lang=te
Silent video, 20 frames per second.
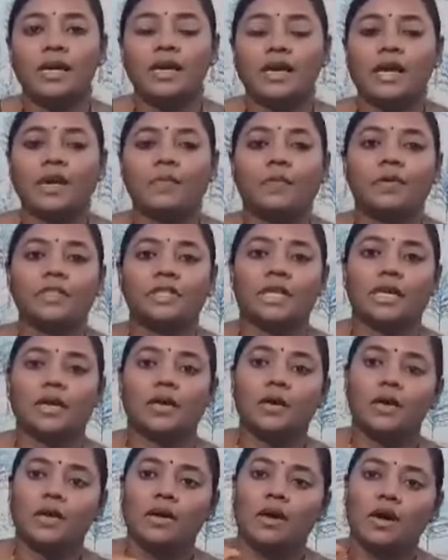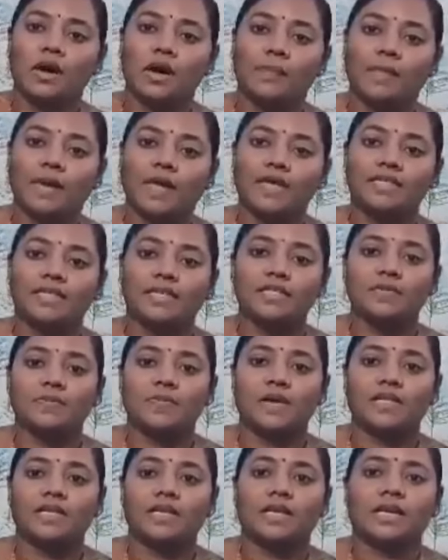లేకపోతే ఆ ప్లేస్ నుంచి
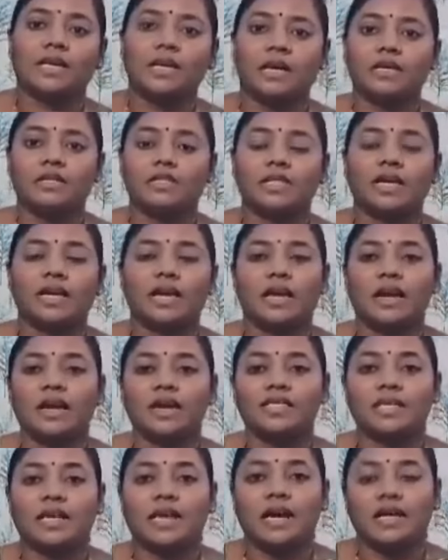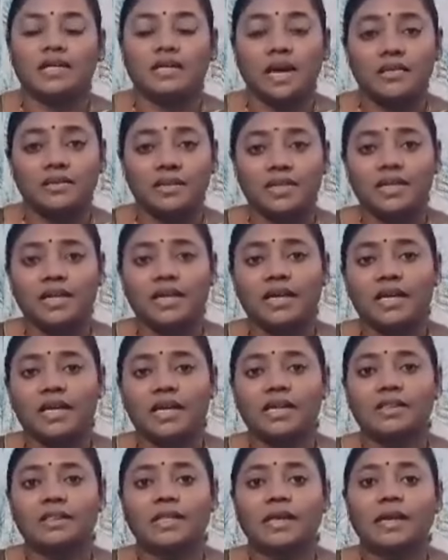బదిలీకి చేయాలన్నా సరే అతని
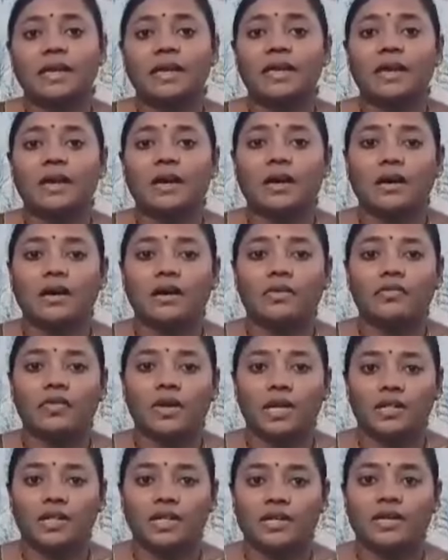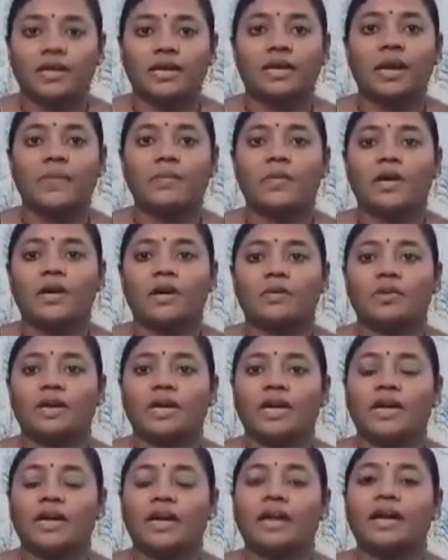దగ్గరికి వెళ్తే వేరే దగ్గరికి రమ్మండం
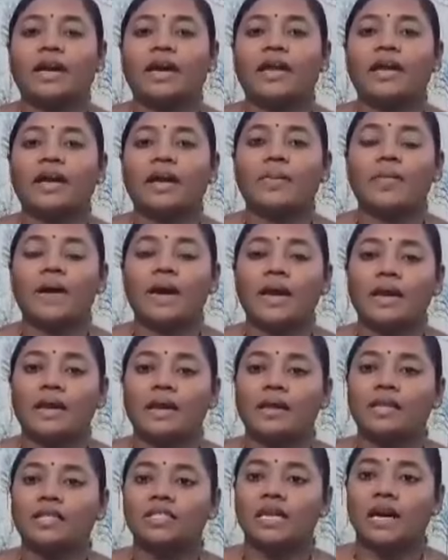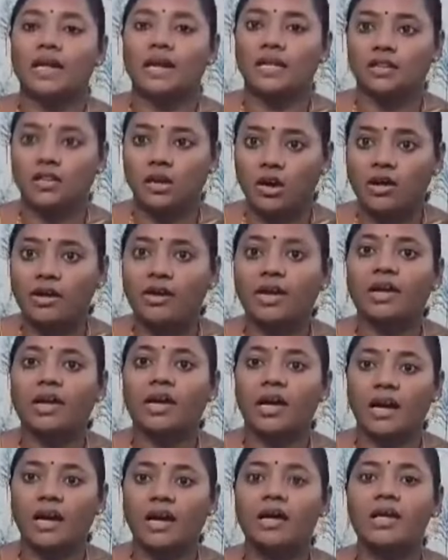రకరకాలుగా మహిళల్ని చాలా
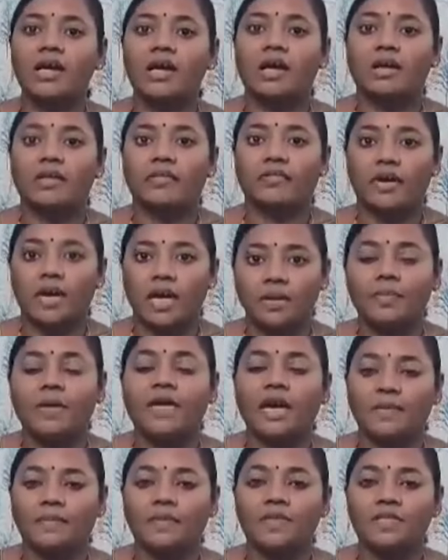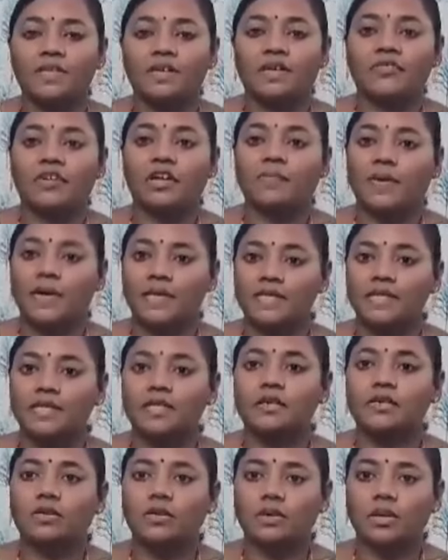దారుణంగా ఏడిపించినటువంటి
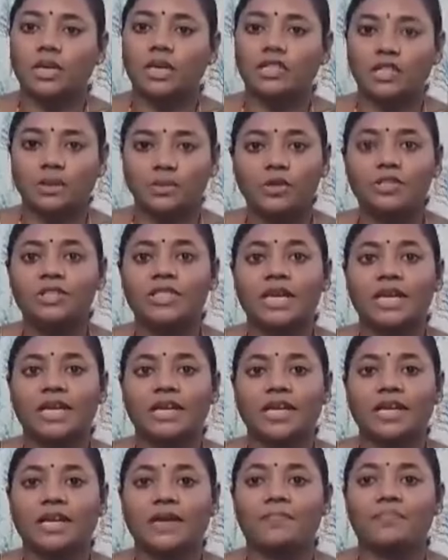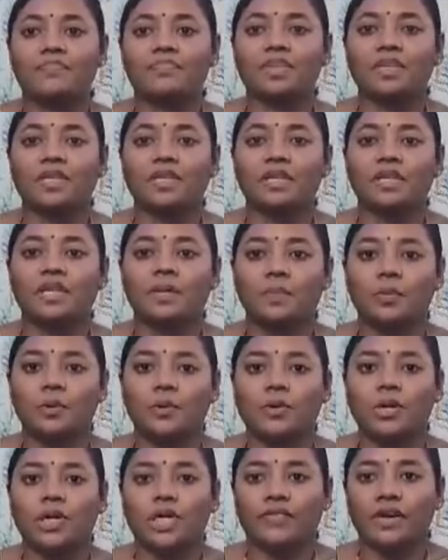పరిస్థితులు గతంలో జరిగినాయి
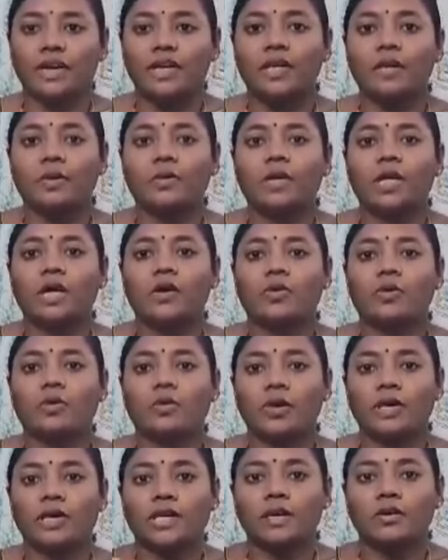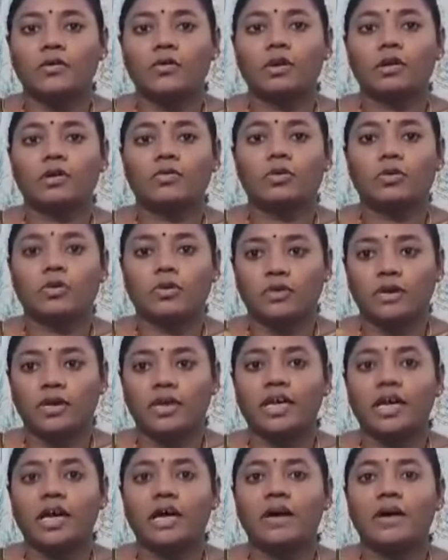ఇప్పుడు ఇవన్నీ కూడా ఒక్కొక్కటిగా
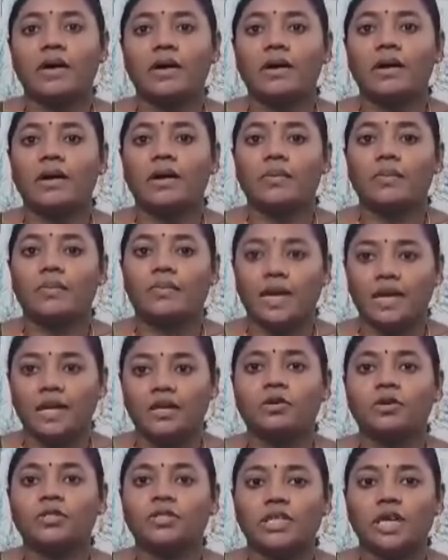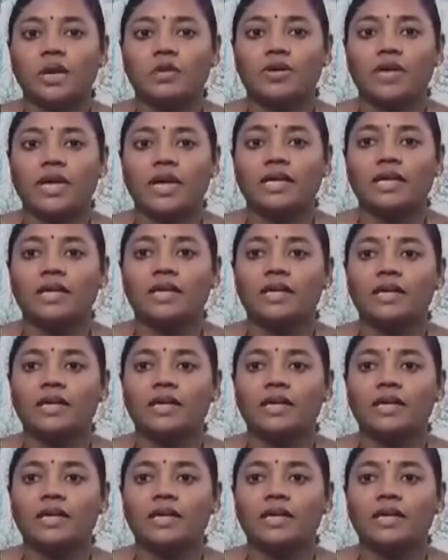ఒక్కొక్కటిగా బయటకు వస్తా ఉన్నాయి